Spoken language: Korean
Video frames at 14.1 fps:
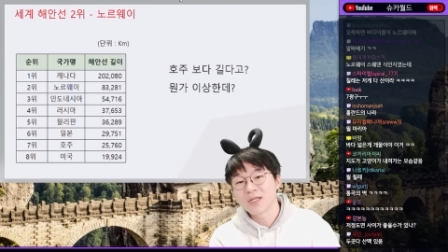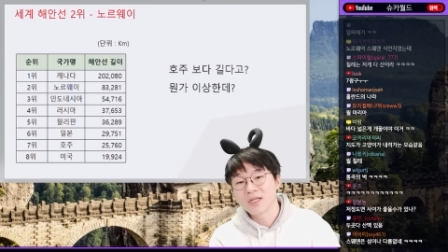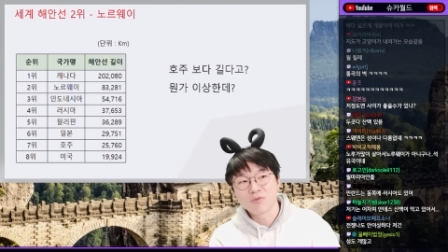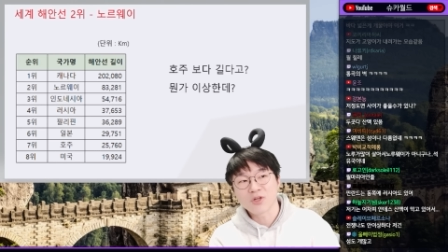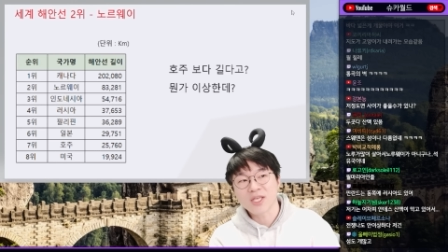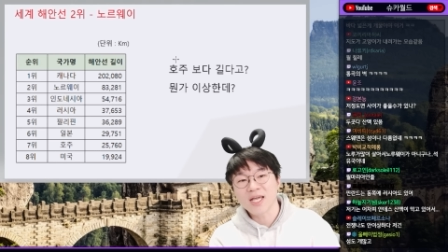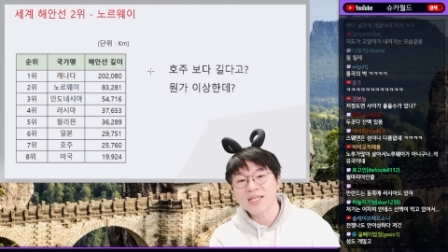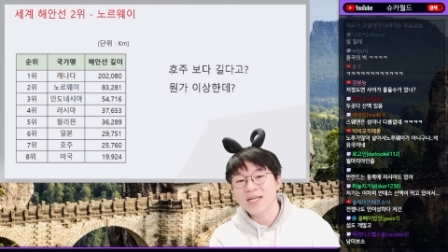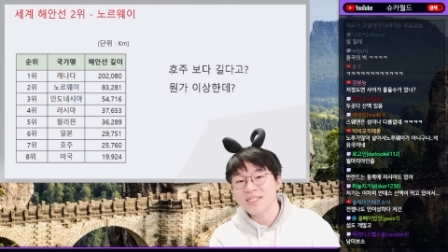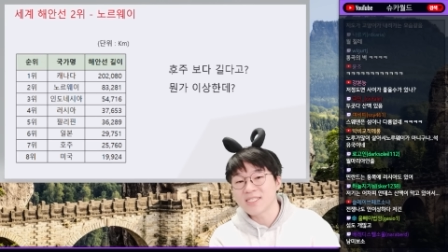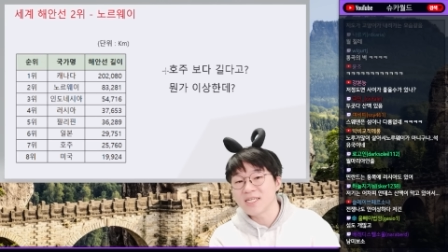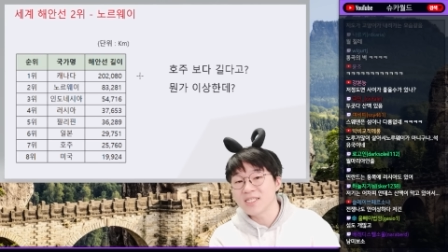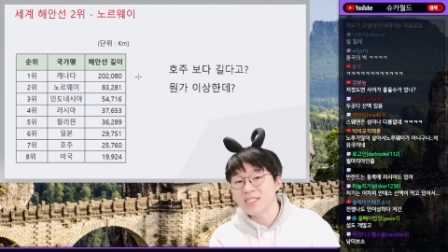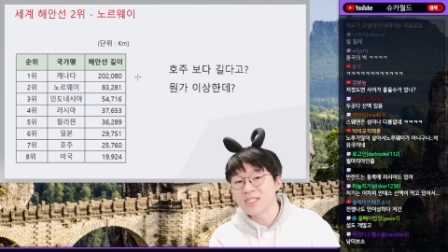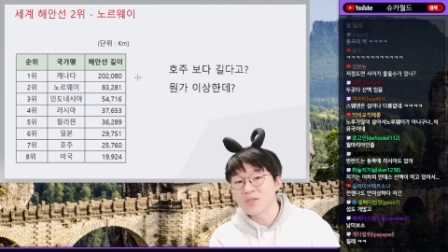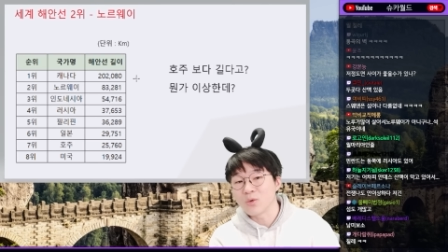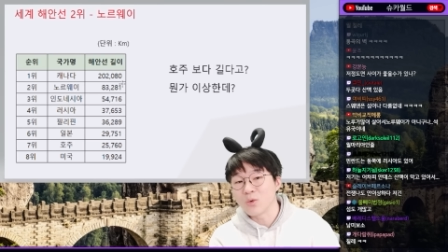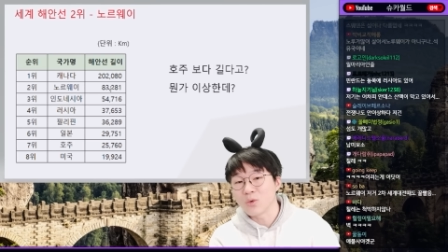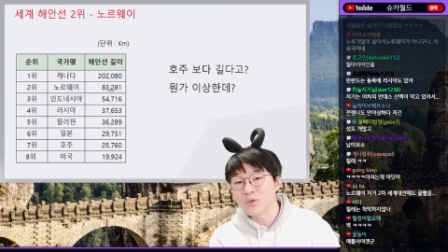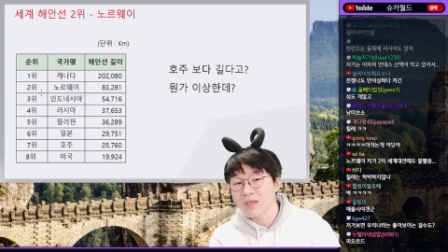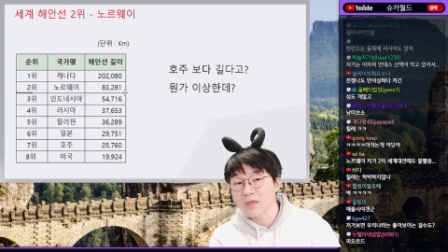물론 캐나다가 제일
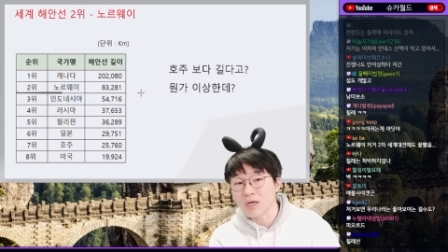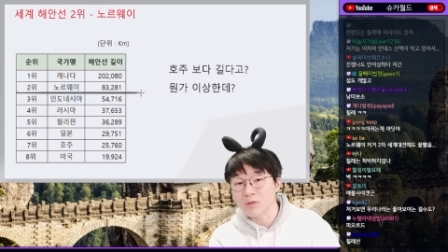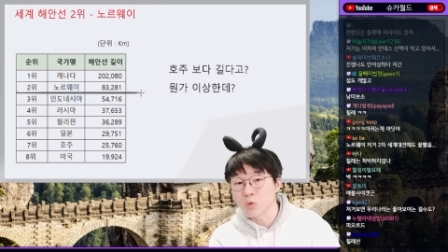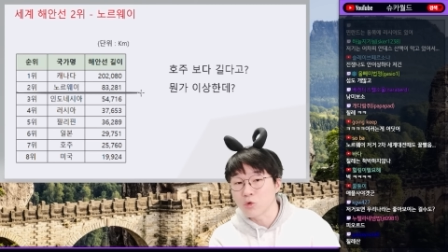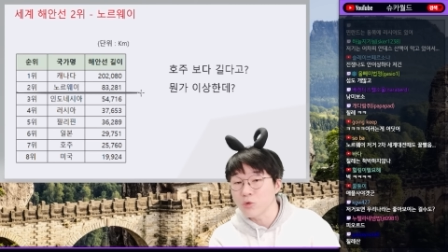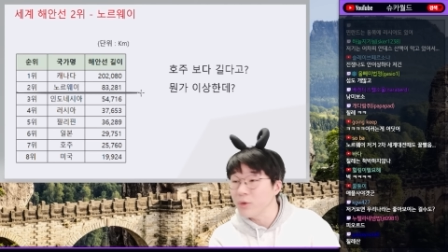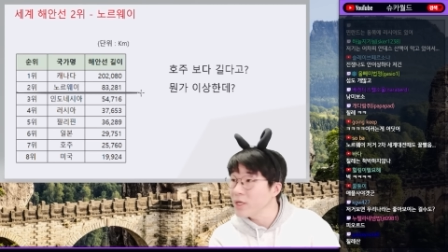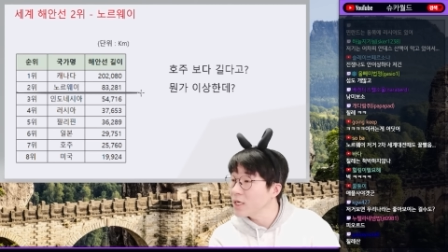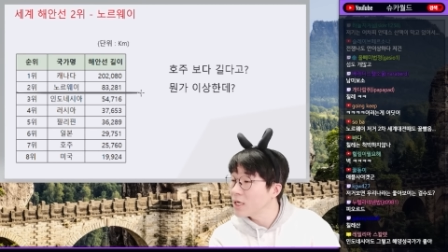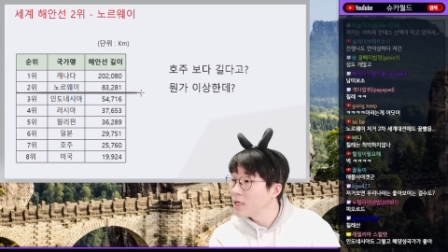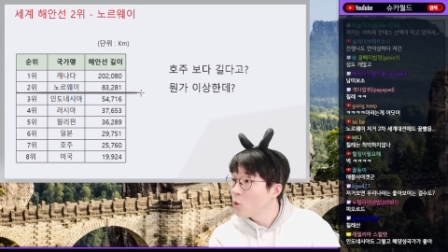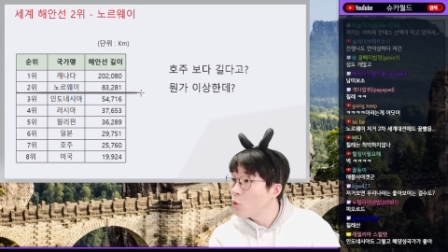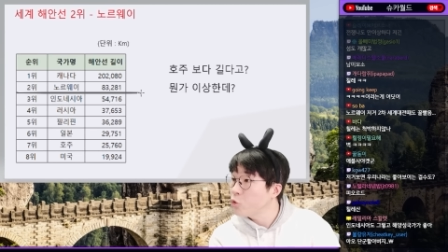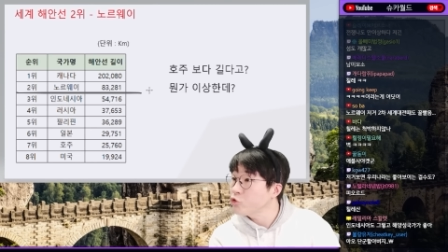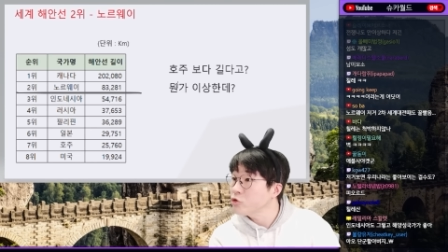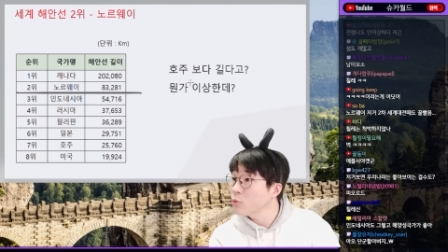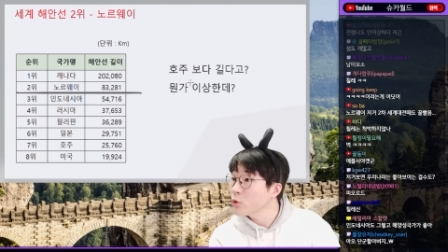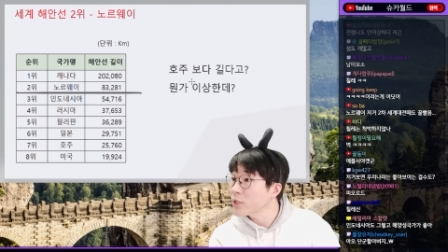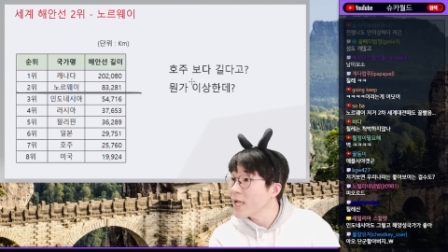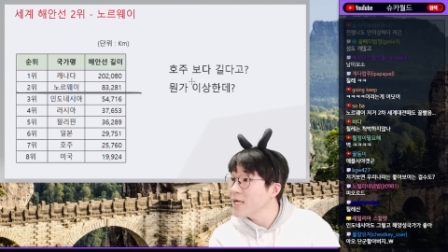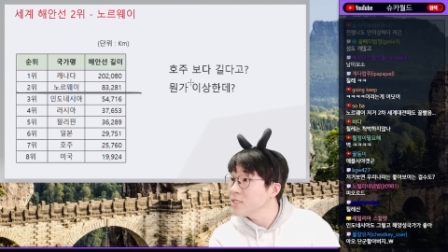길고 아, 노르웨이가
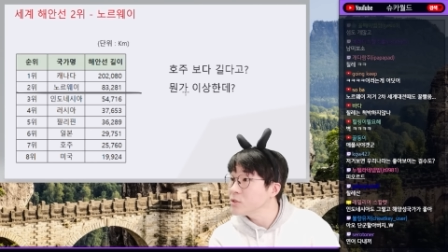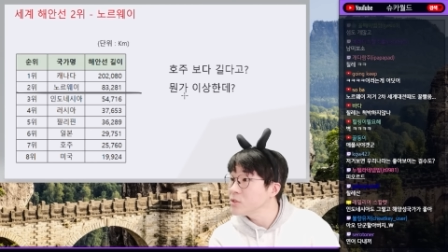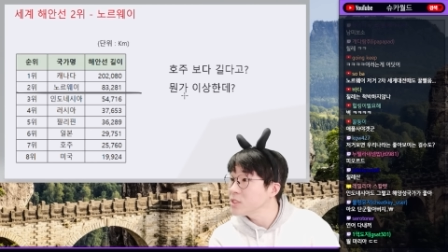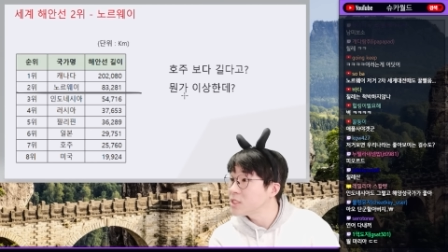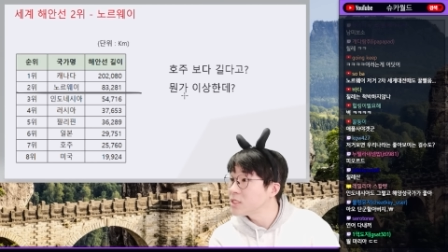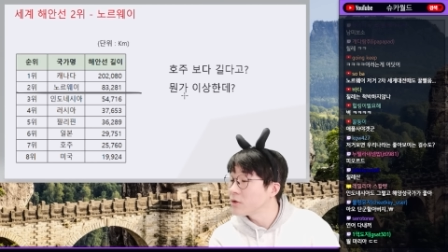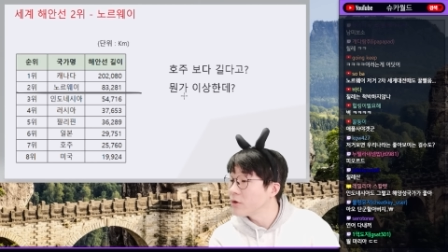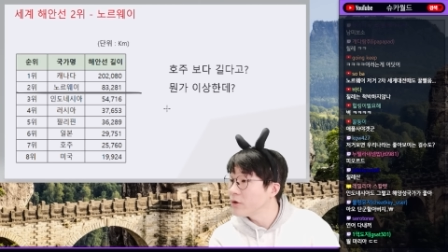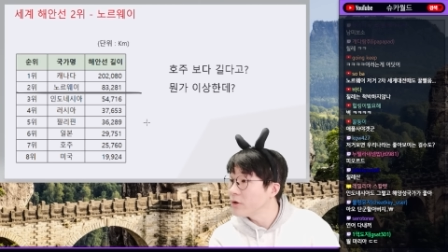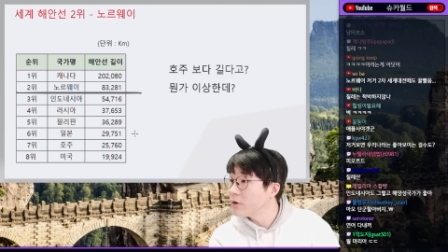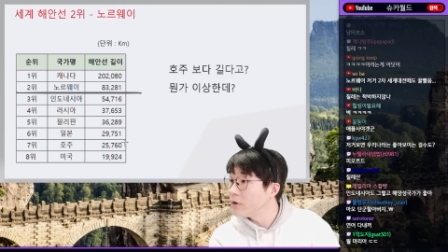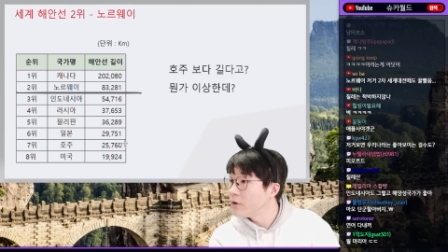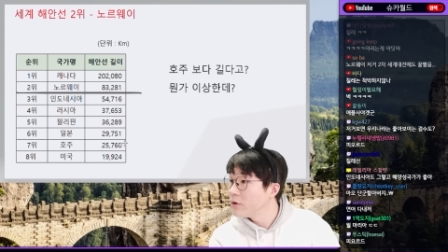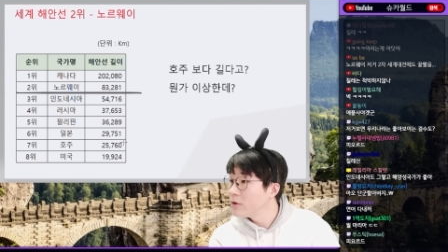호주보다 해안선이 길어요.